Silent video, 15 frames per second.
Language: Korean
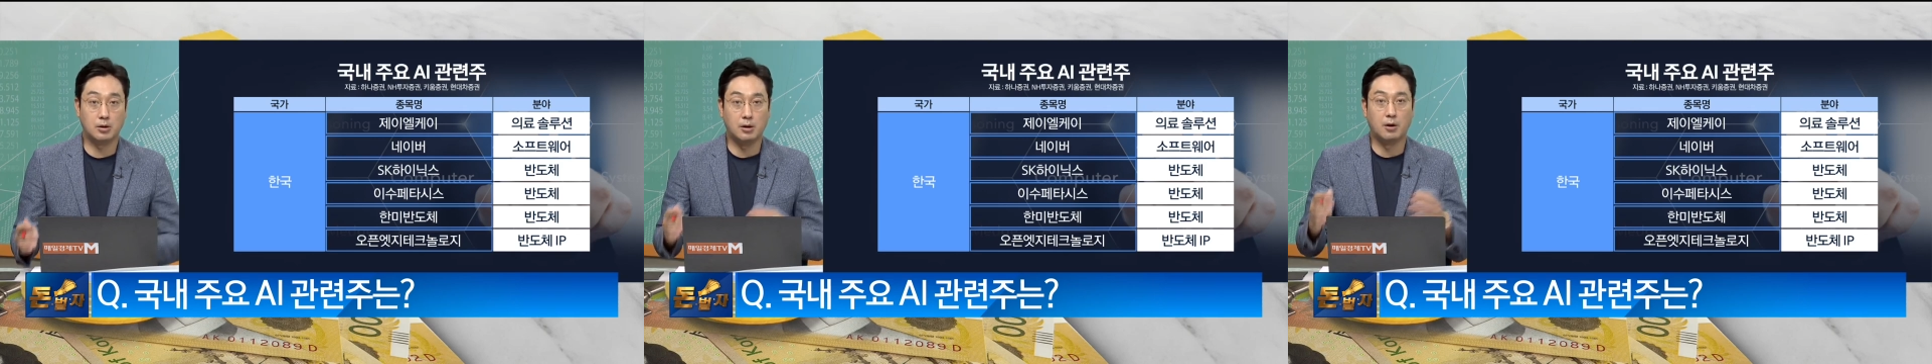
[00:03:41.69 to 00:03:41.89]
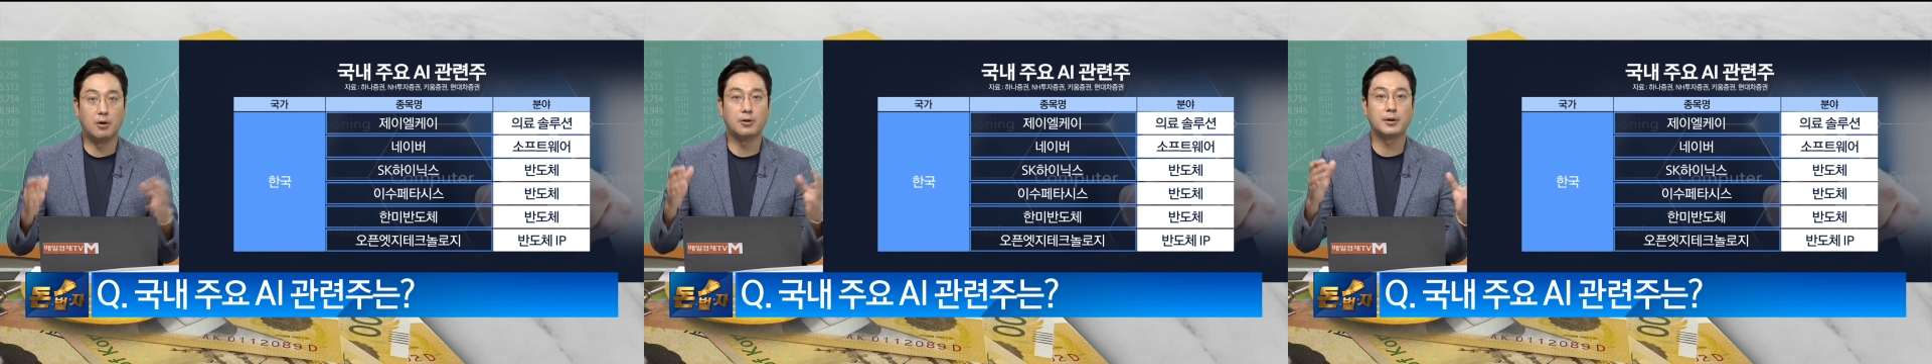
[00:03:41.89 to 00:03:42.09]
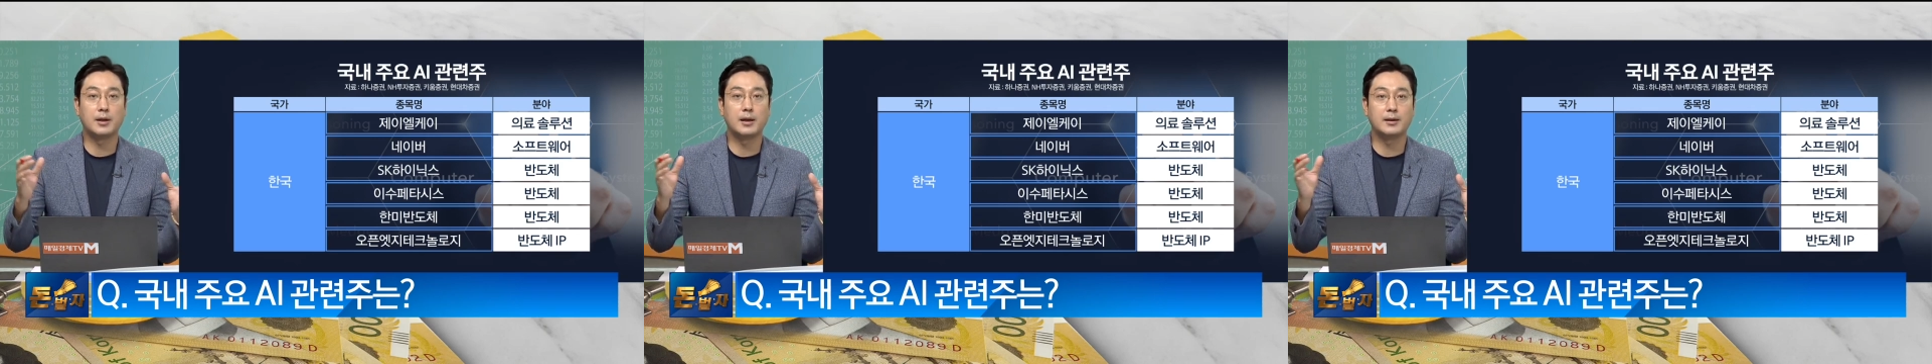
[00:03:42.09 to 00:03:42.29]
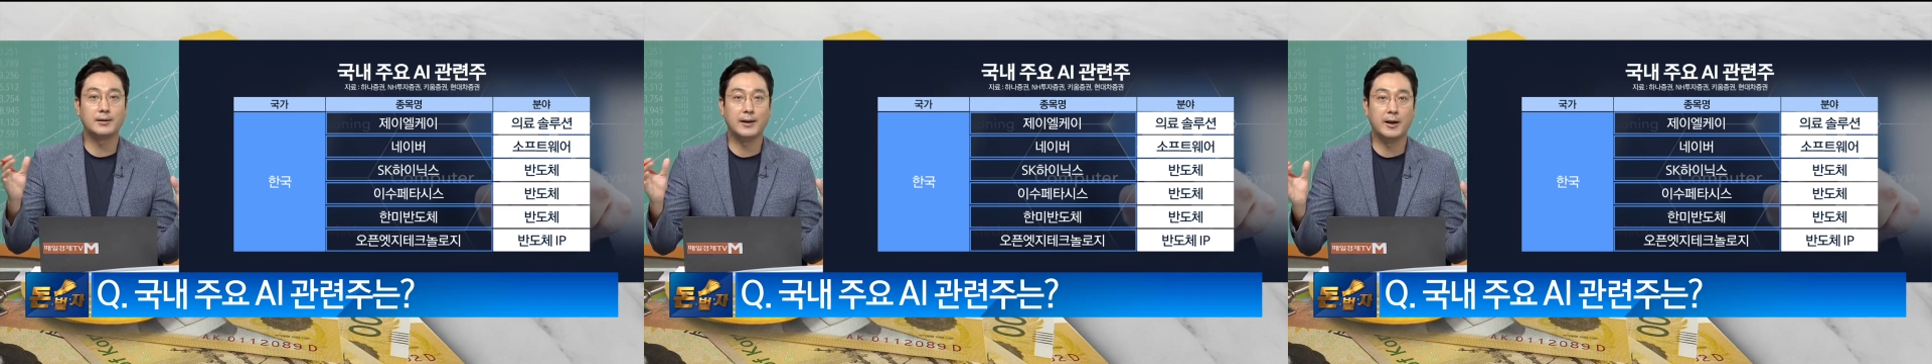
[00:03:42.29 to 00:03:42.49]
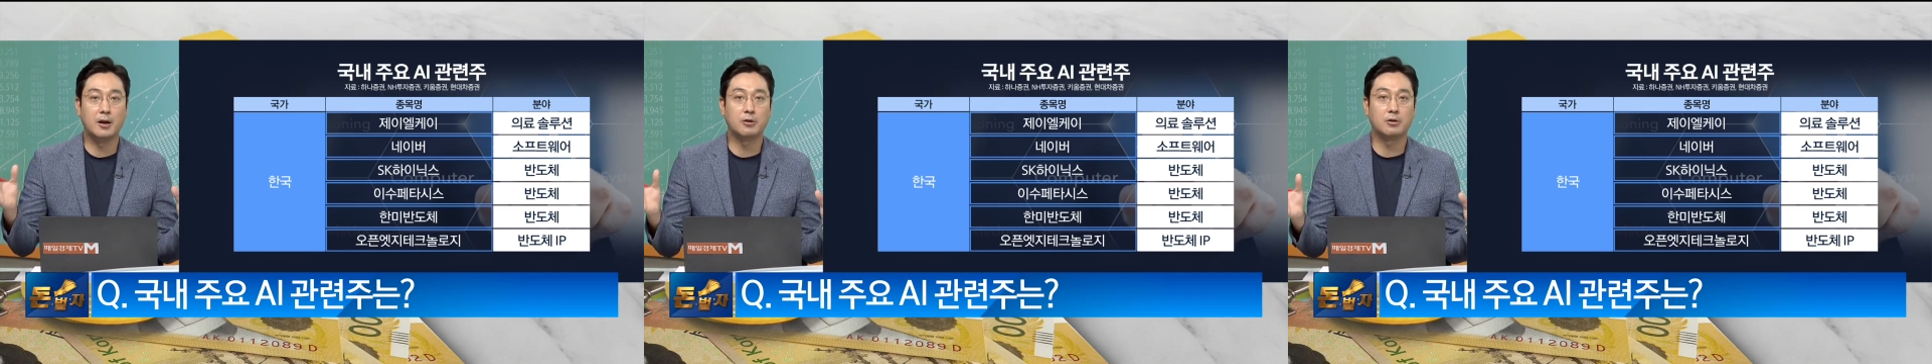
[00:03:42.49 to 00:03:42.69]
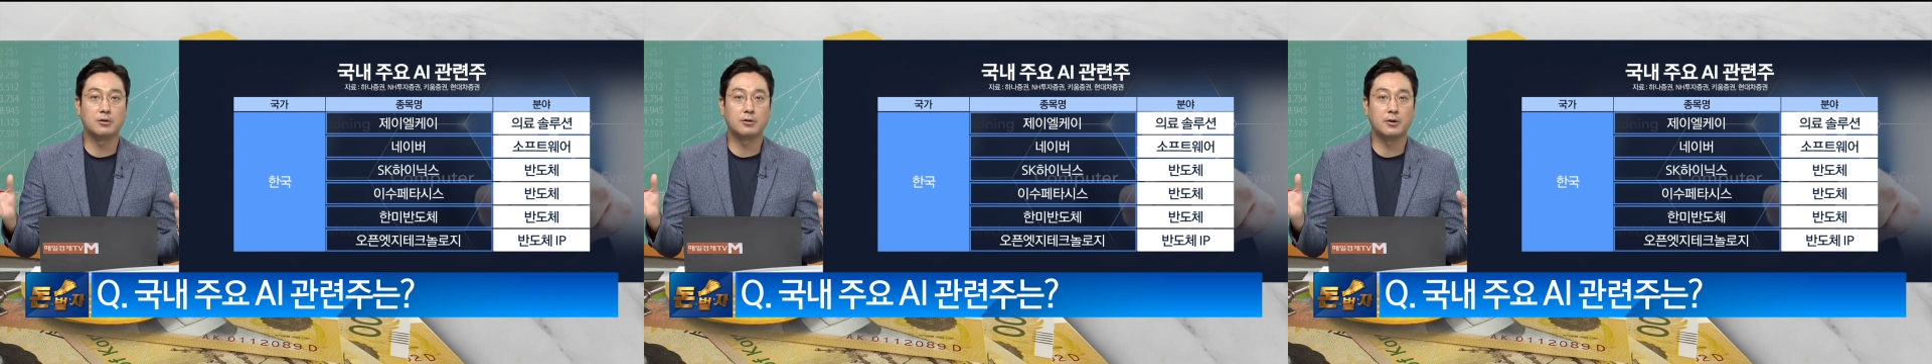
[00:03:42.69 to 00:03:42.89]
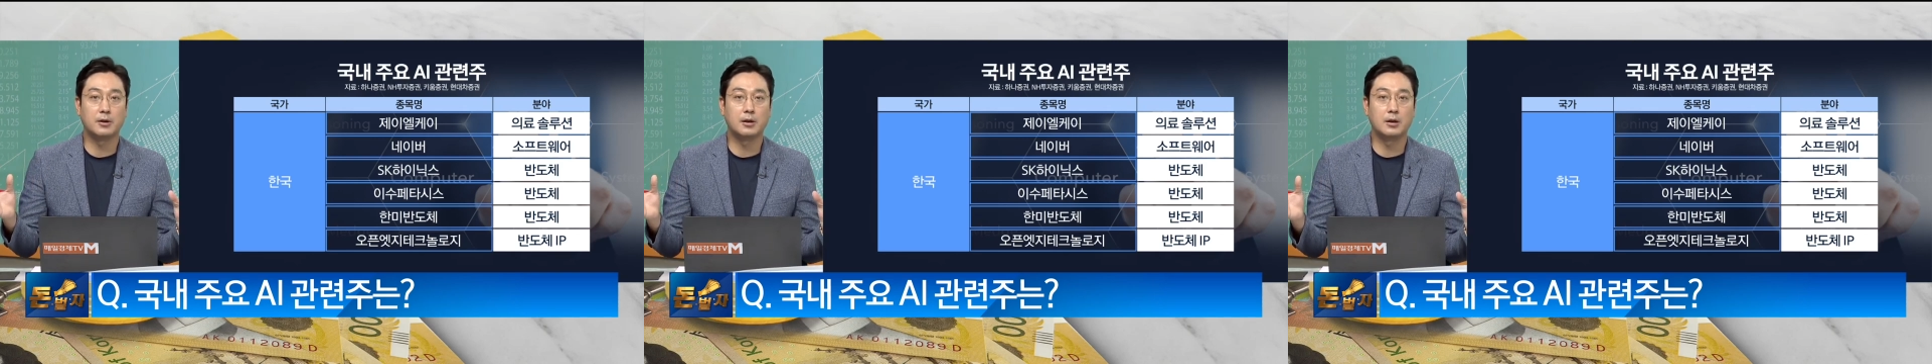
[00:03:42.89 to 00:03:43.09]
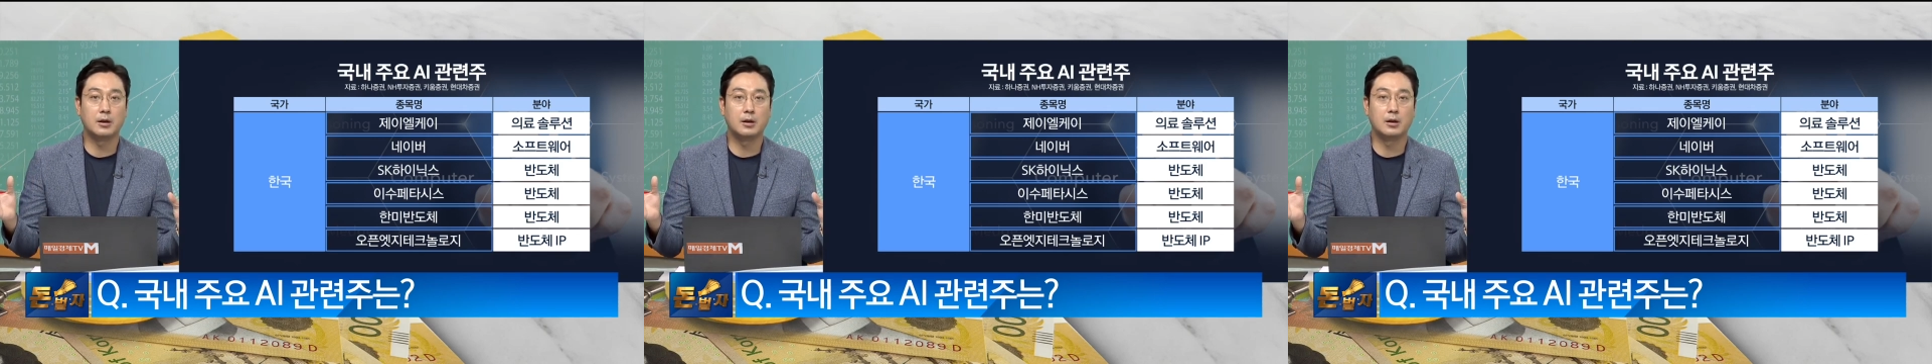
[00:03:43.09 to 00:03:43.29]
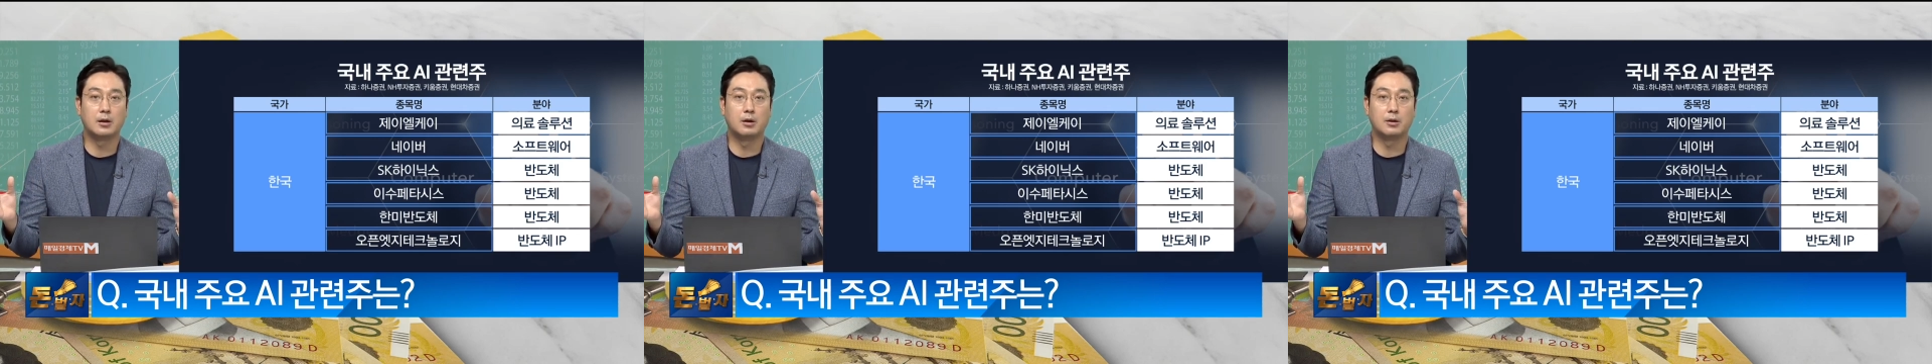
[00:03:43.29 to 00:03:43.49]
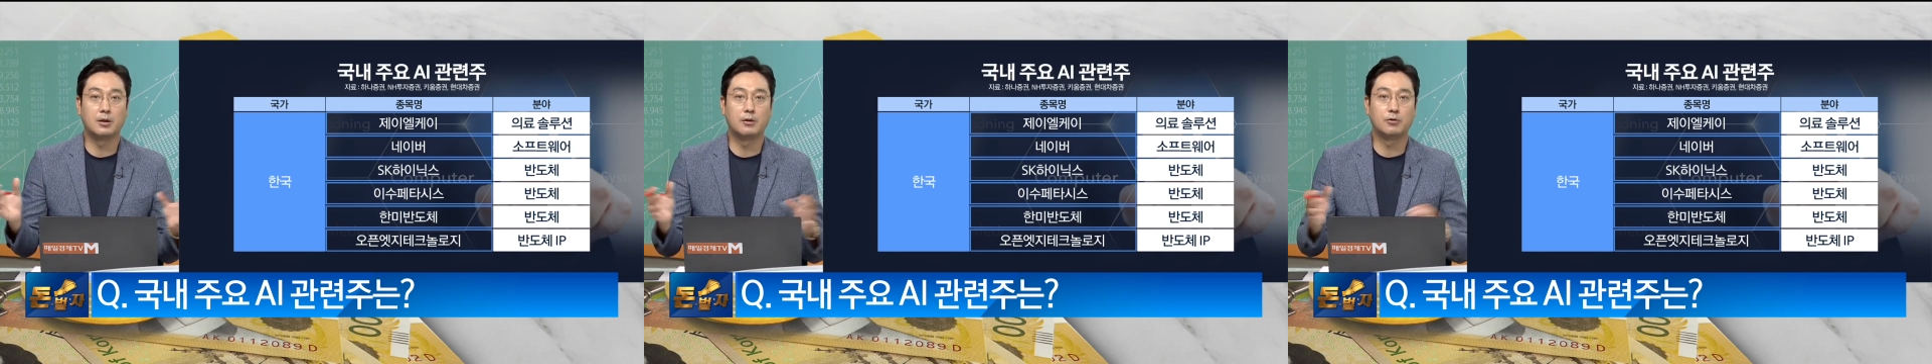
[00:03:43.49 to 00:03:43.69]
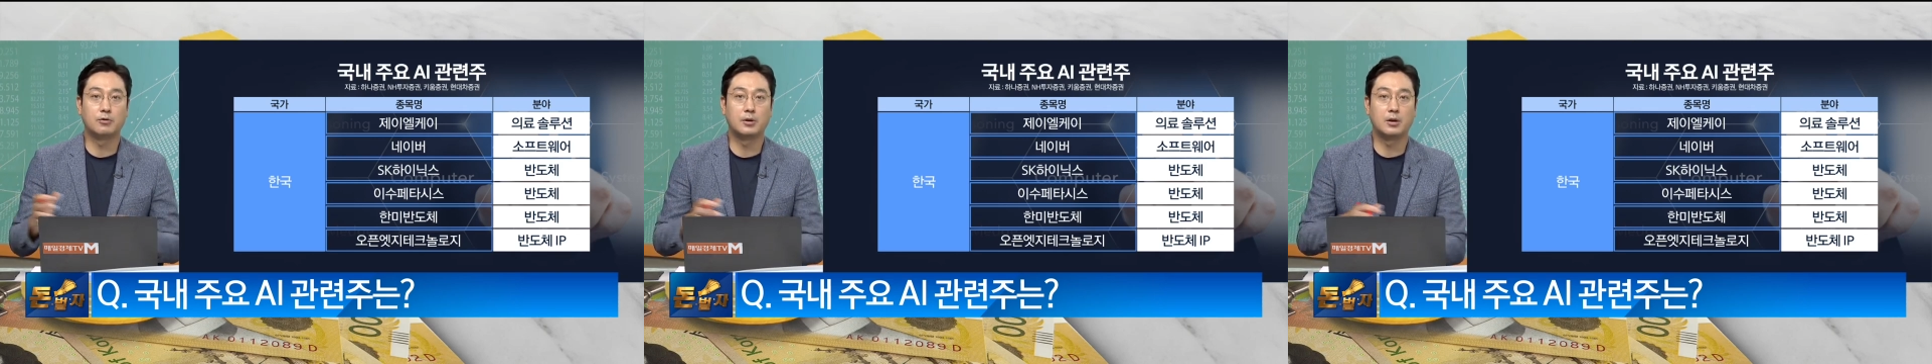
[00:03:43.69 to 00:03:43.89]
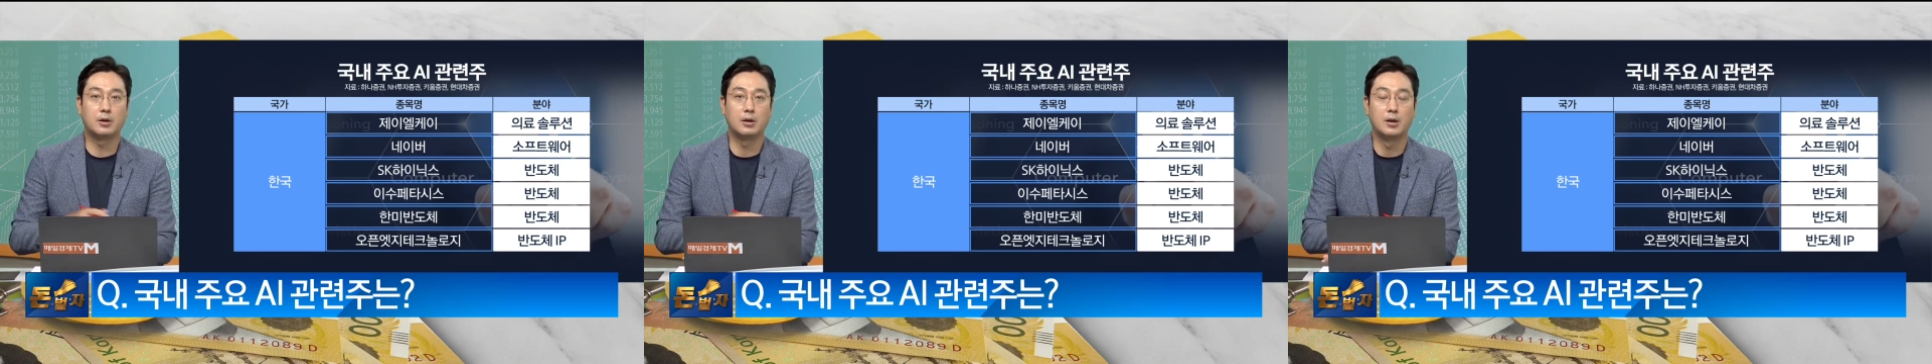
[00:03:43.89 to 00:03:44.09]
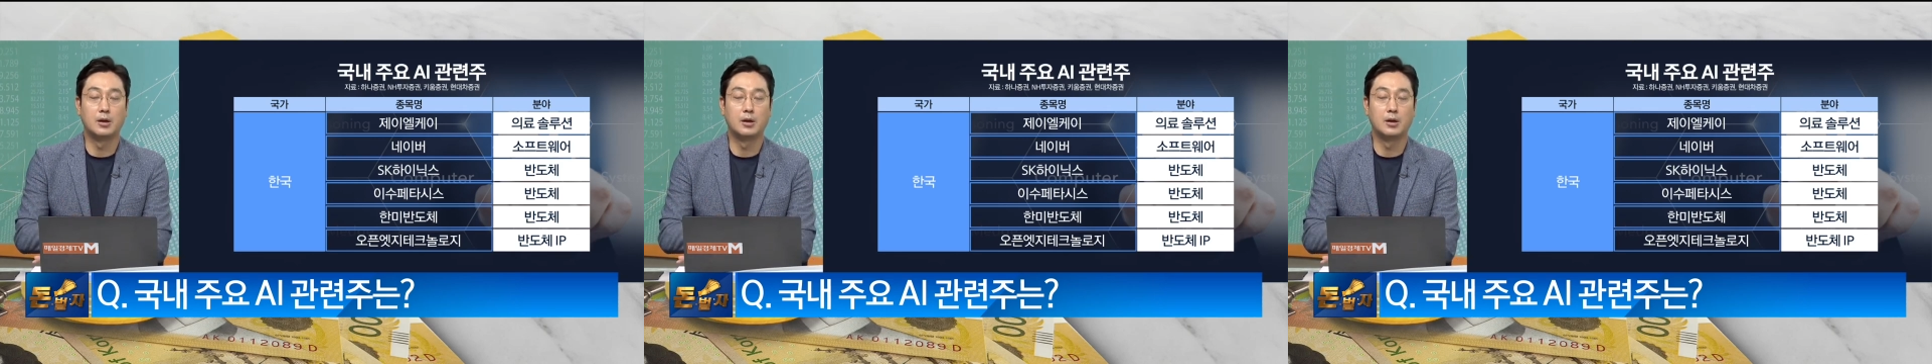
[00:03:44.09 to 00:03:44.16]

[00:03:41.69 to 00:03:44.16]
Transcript: 거대한 자연어 처리 어, 기술이